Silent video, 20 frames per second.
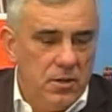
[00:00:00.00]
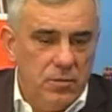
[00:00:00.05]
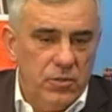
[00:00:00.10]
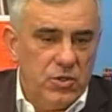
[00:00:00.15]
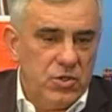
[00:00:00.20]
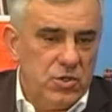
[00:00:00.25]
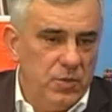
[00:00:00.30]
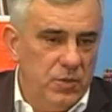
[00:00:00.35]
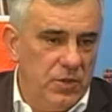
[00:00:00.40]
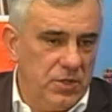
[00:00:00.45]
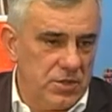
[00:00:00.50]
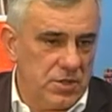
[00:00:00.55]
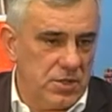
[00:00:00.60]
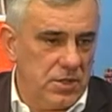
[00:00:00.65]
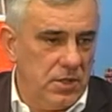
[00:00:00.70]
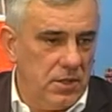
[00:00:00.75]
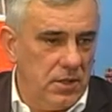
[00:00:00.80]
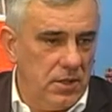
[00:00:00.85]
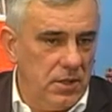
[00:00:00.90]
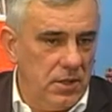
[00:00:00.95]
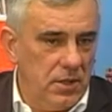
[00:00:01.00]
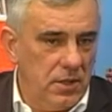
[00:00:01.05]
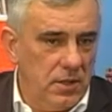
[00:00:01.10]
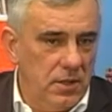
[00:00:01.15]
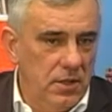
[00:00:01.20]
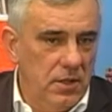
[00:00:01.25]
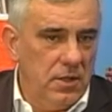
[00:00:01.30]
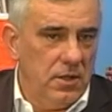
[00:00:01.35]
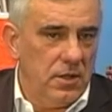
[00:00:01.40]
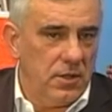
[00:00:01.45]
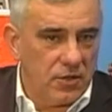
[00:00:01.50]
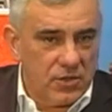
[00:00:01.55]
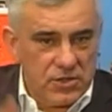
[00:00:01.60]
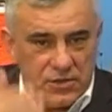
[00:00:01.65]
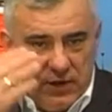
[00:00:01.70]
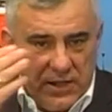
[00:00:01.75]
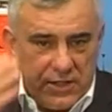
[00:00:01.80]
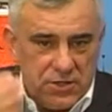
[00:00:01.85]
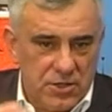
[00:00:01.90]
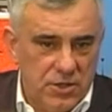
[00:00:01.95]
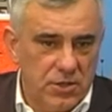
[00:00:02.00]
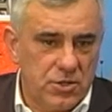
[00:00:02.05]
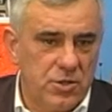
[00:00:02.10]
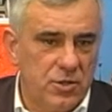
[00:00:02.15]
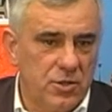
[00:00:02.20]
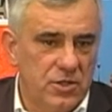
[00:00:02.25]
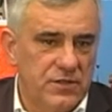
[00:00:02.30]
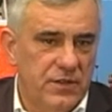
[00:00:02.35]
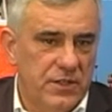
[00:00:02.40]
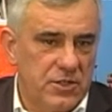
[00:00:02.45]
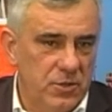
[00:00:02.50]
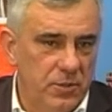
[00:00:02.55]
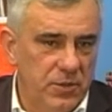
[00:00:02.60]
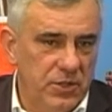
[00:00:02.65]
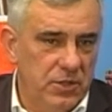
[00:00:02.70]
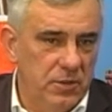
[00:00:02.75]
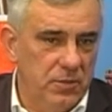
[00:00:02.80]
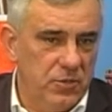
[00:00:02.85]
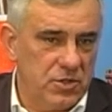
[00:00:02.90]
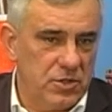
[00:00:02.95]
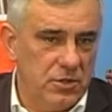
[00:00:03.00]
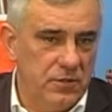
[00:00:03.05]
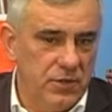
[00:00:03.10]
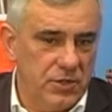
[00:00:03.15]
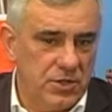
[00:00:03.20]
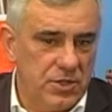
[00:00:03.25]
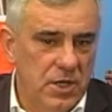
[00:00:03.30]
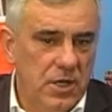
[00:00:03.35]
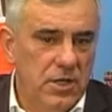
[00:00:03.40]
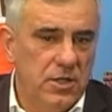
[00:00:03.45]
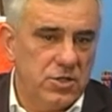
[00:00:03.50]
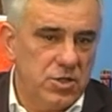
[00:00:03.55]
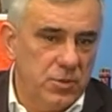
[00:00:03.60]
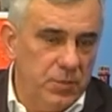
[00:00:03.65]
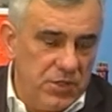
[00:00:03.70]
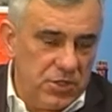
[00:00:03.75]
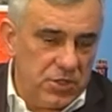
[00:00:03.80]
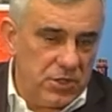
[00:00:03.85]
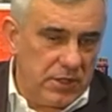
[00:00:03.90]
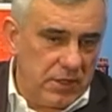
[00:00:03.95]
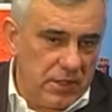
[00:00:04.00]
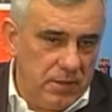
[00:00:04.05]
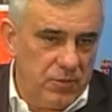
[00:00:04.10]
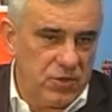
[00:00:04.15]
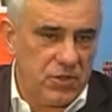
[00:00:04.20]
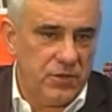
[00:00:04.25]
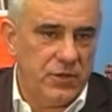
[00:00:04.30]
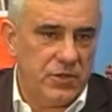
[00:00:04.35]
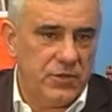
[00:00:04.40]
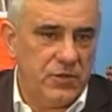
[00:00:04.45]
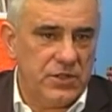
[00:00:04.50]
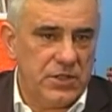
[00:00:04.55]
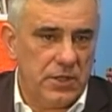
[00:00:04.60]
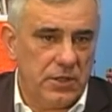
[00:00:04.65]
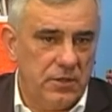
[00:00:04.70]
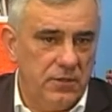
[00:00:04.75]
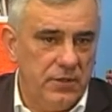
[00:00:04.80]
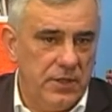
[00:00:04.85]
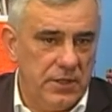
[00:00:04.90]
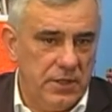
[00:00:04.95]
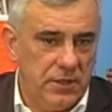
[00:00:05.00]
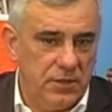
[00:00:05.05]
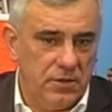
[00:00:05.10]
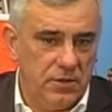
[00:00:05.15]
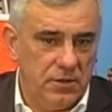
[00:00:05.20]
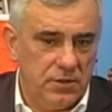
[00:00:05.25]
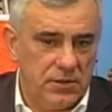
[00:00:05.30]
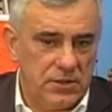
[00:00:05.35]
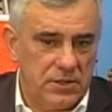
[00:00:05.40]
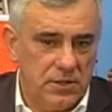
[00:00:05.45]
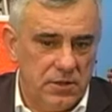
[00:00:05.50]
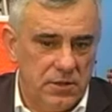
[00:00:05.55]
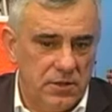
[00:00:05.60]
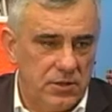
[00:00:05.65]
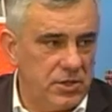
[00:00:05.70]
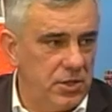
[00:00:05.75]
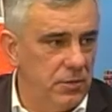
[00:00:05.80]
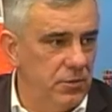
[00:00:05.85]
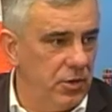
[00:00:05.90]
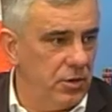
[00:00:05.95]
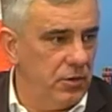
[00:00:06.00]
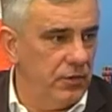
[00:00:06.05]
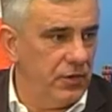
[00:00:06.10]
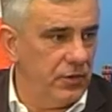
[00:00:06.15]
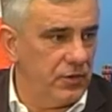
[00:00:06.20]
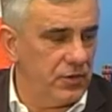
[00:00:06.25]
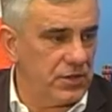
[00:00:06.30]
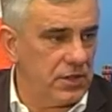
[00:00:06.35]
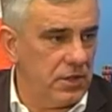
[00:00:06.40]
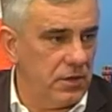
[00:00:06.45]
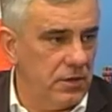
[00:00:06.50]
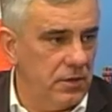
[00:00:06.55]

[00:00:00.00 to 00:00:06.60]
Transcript: być może rozważę, czy rozważał będę możliwość, jeżeli będzie taka możliwość wystartowania do A to, że teraz Katarzyna